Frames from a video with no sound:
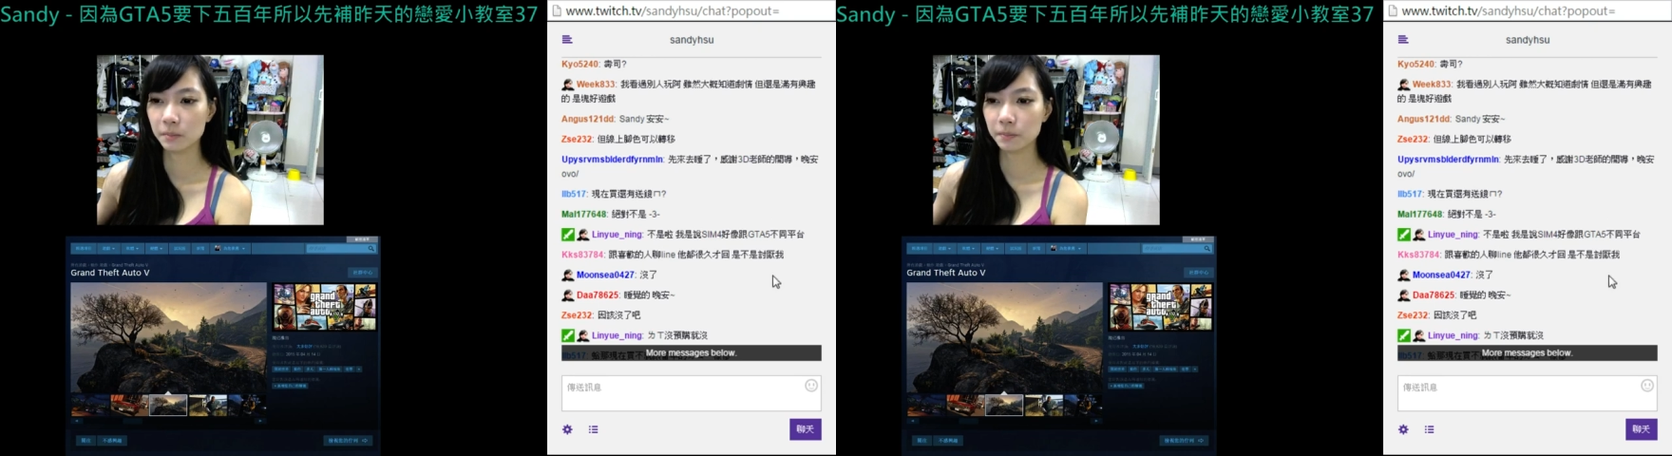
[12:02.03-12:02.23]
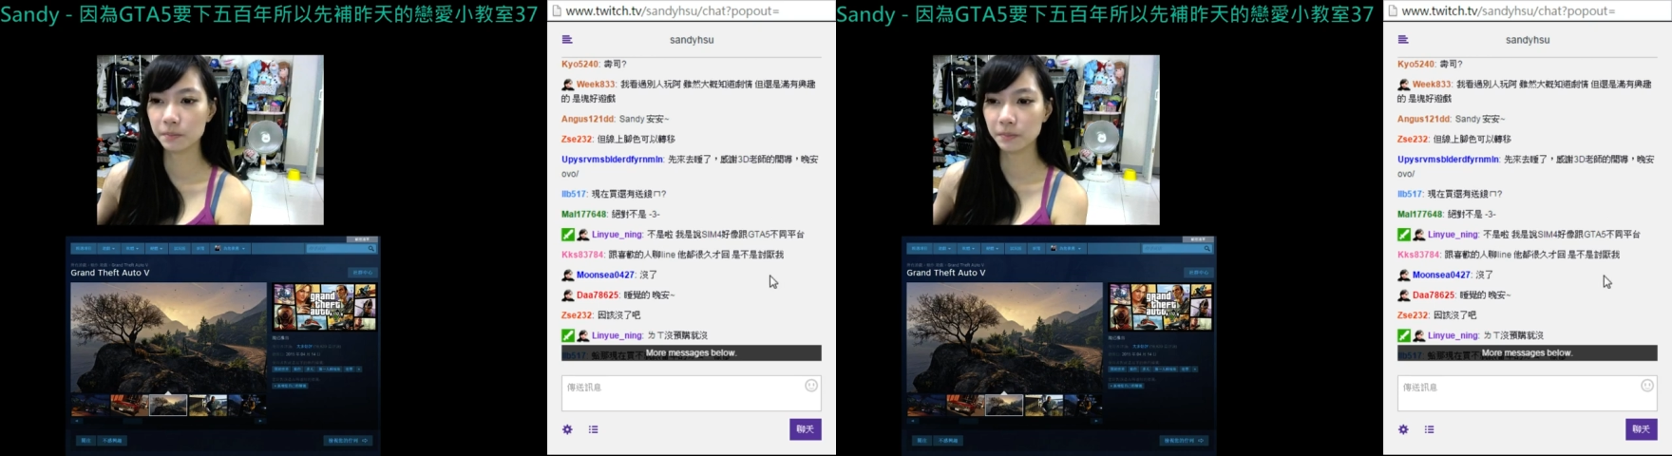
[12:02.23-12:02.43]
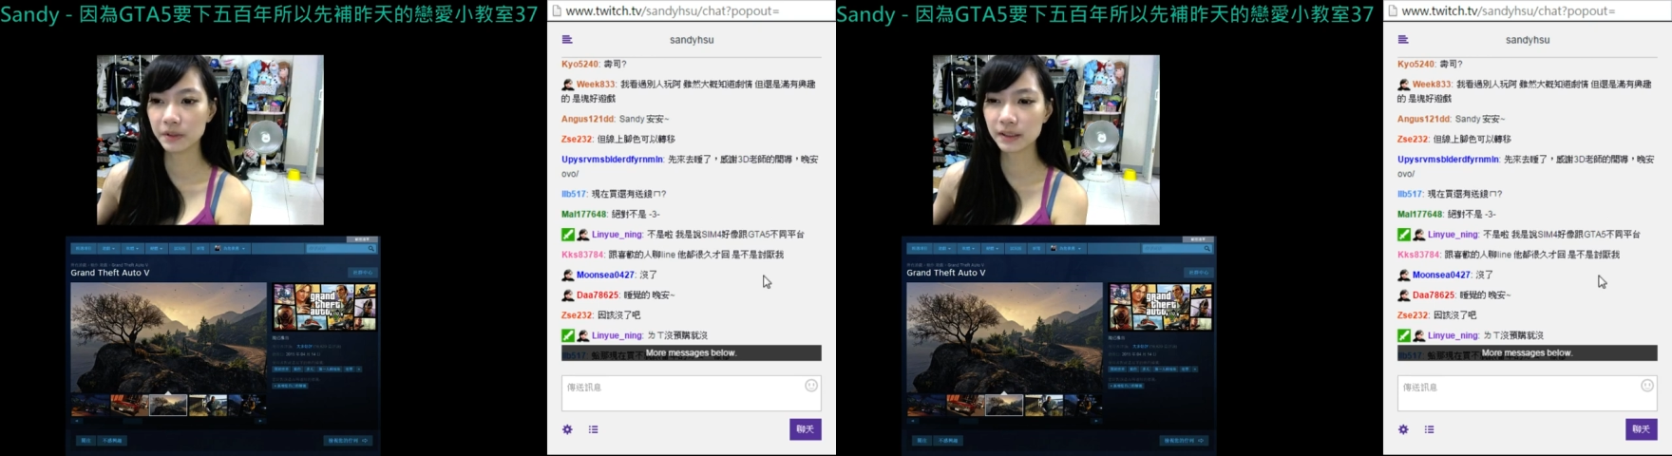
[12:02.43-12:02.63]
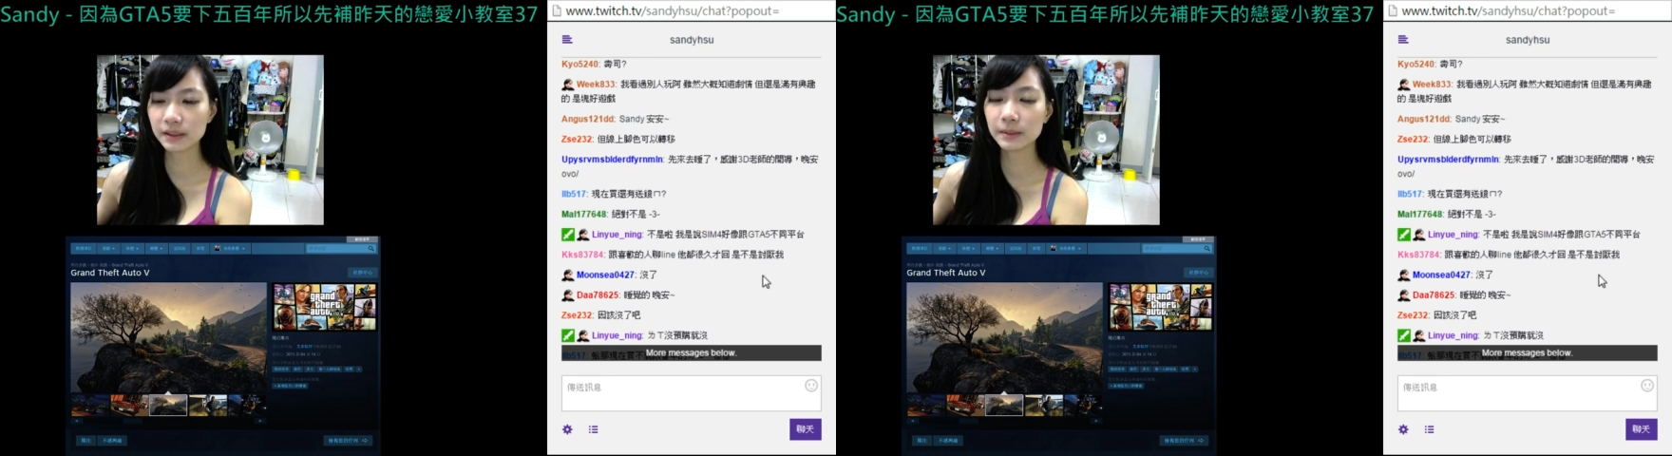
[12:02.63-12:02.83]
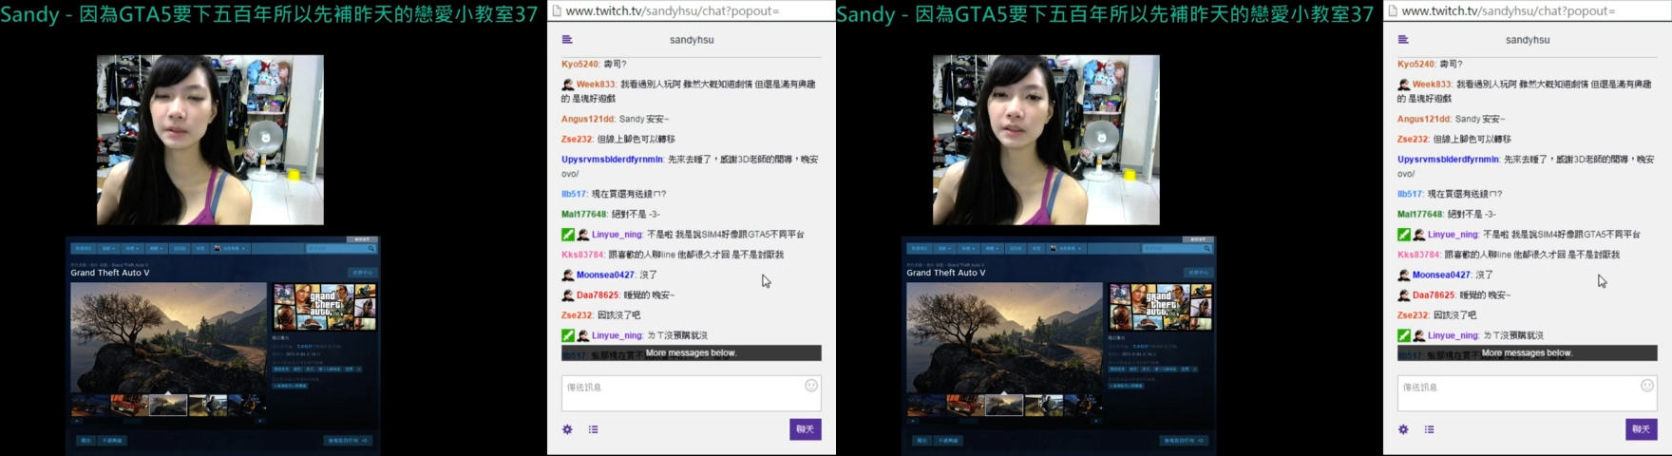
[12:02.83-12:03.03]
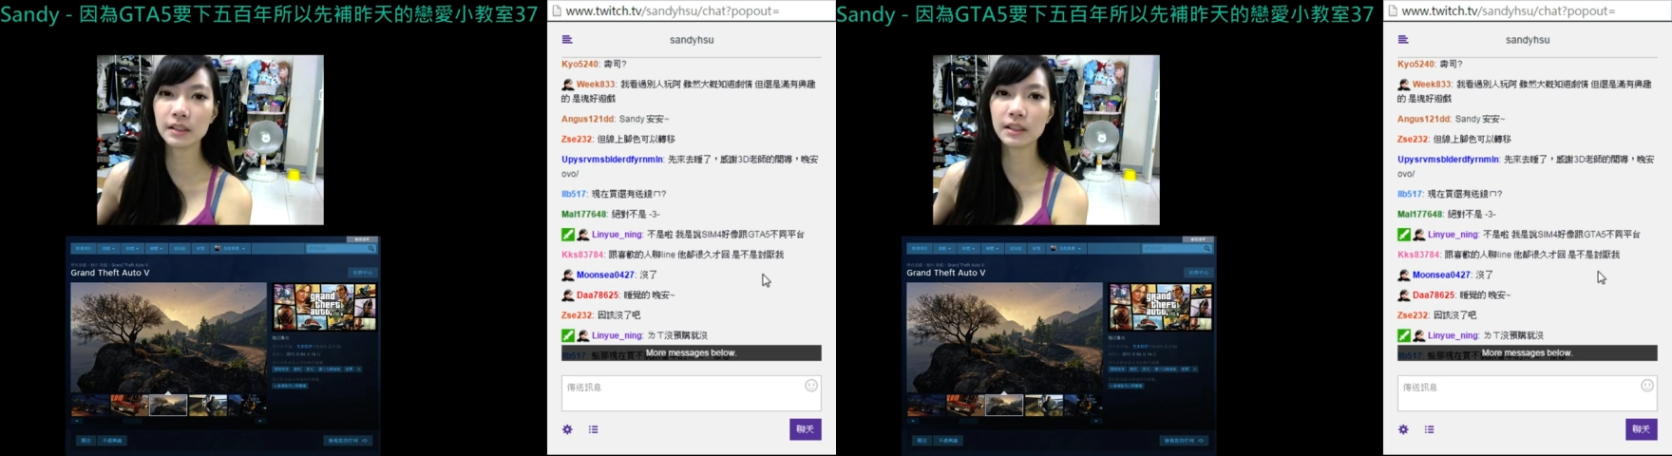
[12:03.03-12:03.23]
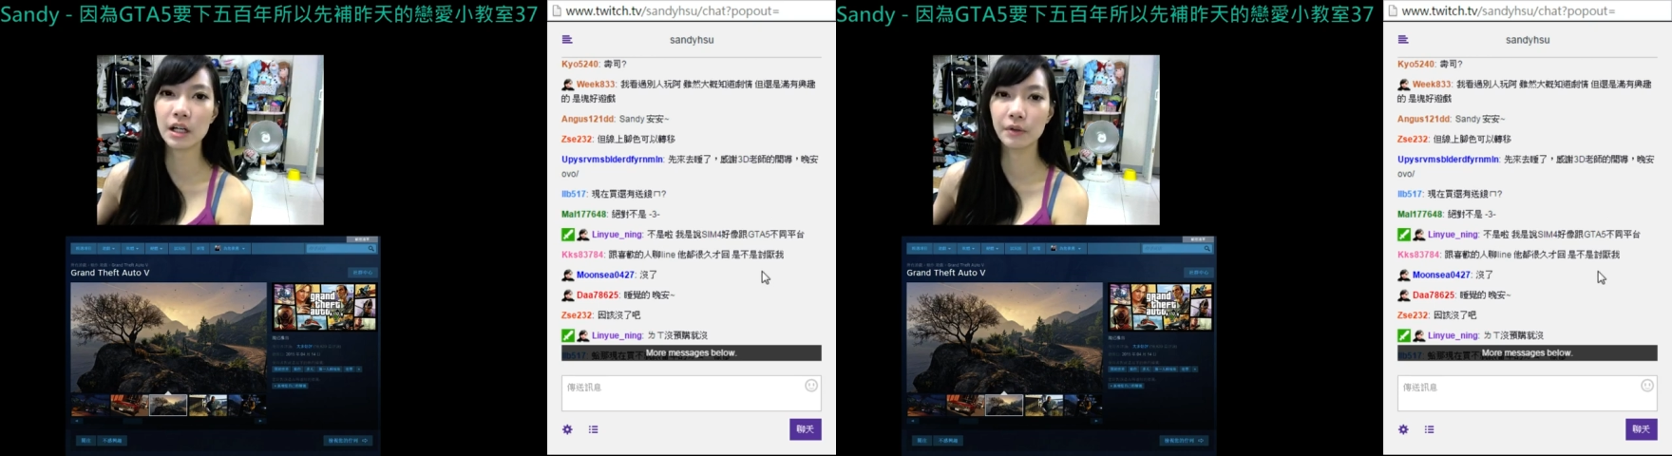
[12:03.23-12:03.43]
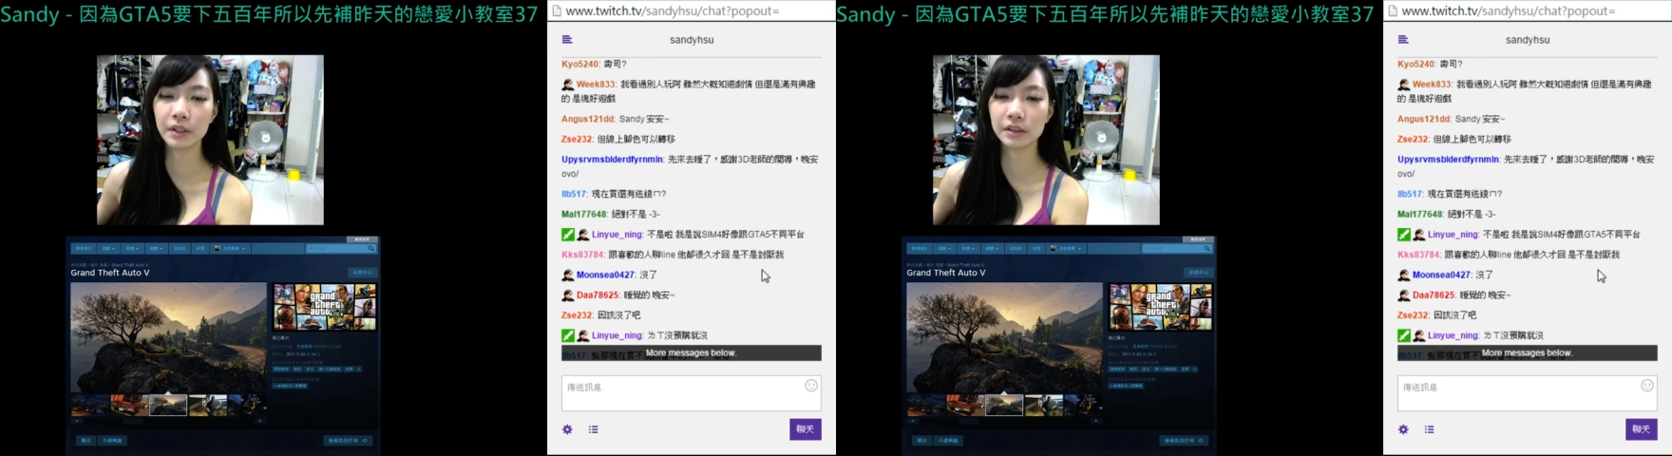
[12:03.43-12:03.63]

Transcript: 应该是没有到讨厌，